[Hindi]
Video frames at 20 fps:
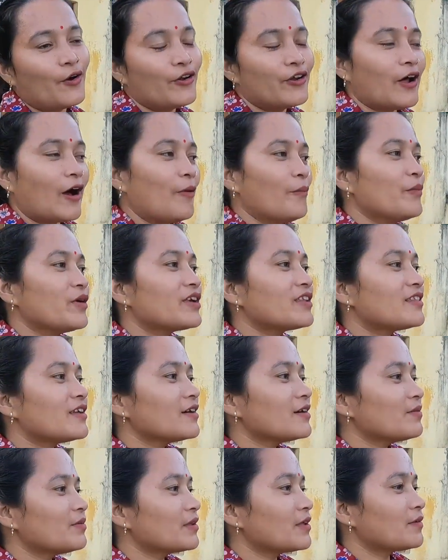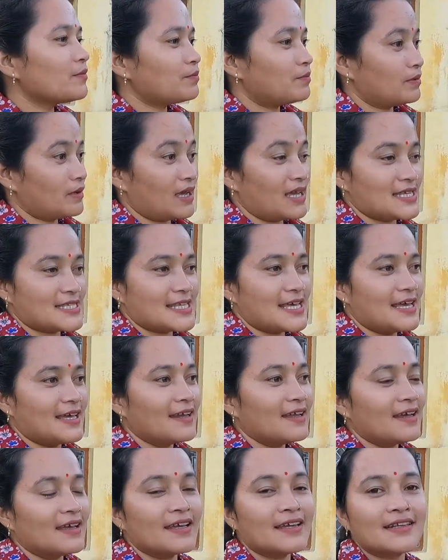और नाम भी कितना मतलब ऐसा
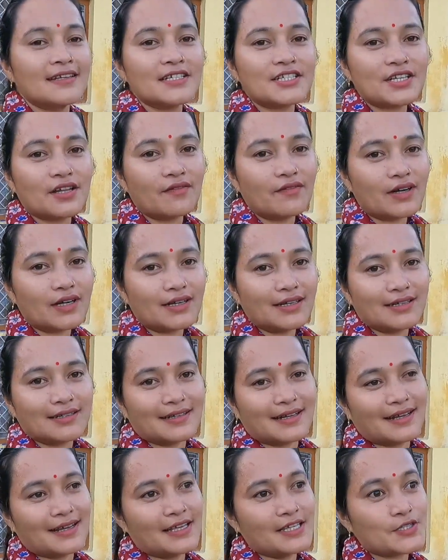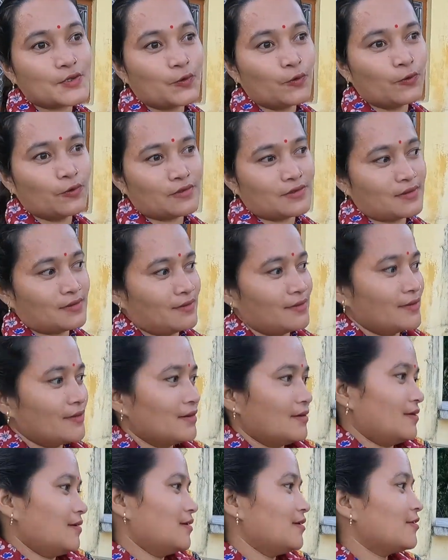है ना इंग्लिश का वर्ड लग रहा है इसको
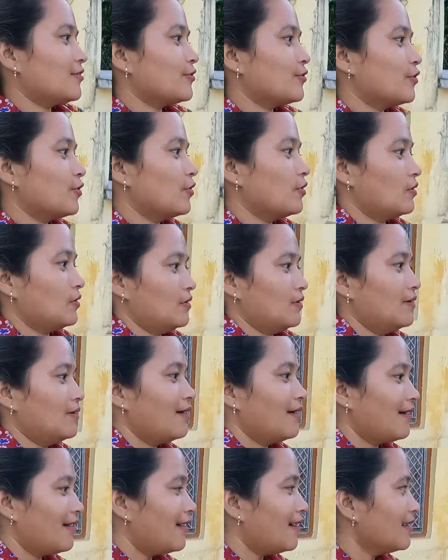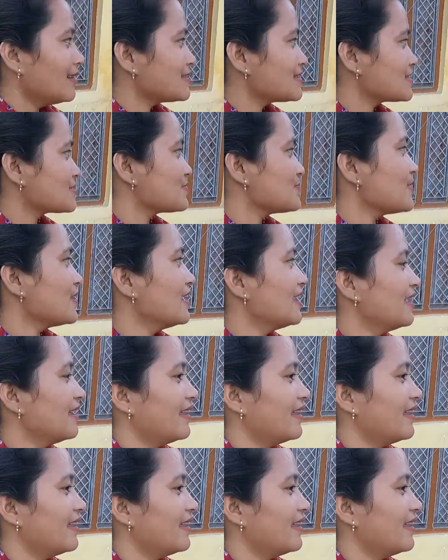तो हाँ सच में